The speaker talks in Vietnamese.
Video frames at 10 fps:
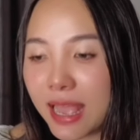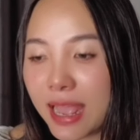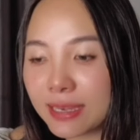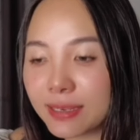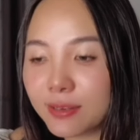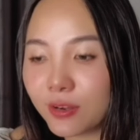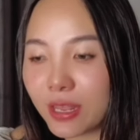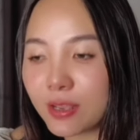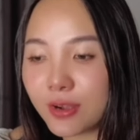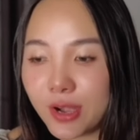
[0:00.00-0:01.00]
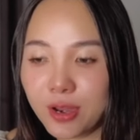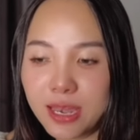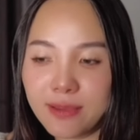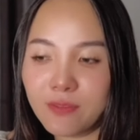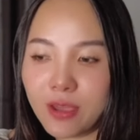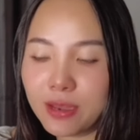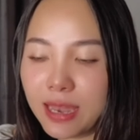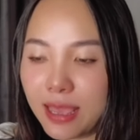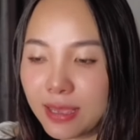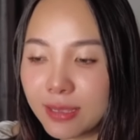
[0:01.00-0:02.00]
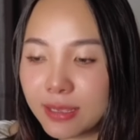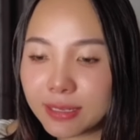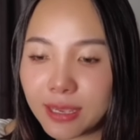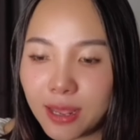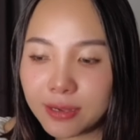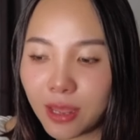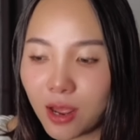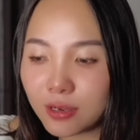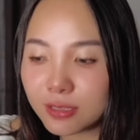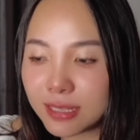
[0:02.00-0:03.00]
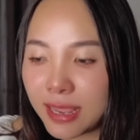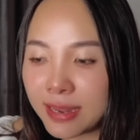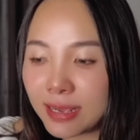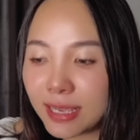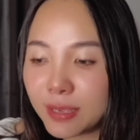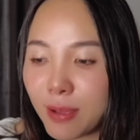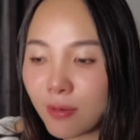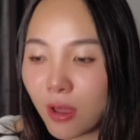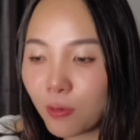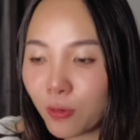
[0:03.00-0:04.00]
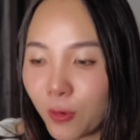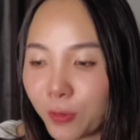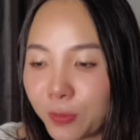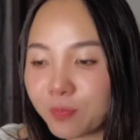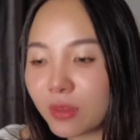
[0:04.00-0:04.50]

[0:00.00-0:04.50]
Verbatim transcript: À, nhưng hồi nãy có nói là về là kênh đó nó sẽ đăng ký bao lâu rồi.